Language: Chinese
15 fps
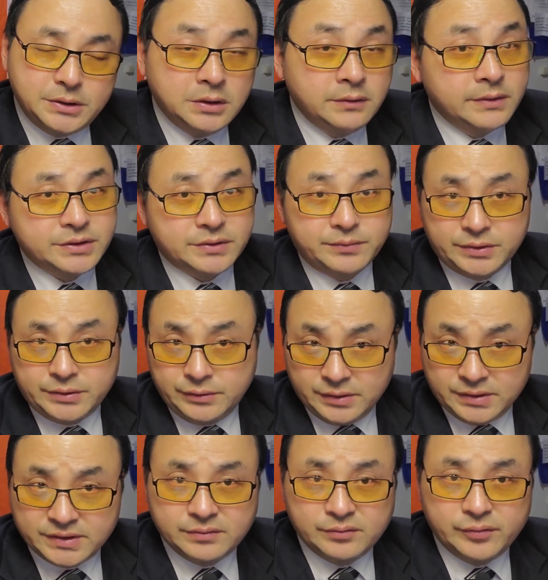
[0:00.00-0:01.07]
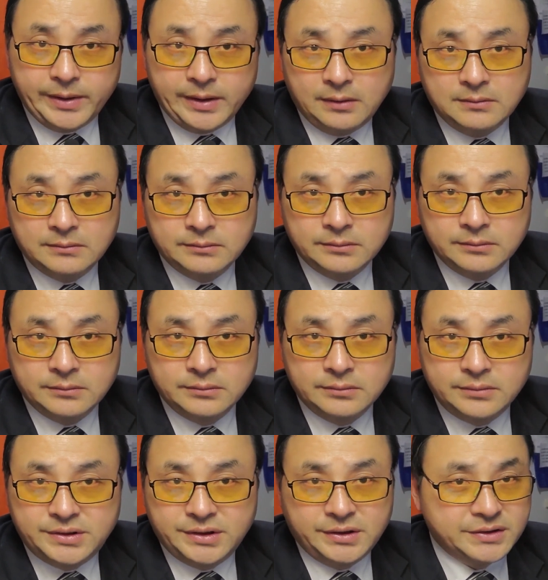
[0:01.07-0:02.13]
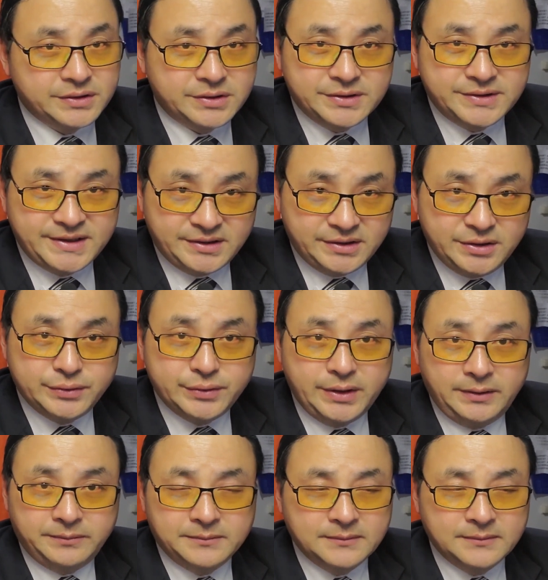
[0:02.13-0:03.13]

因为这不是军事目标，这个是战争罪。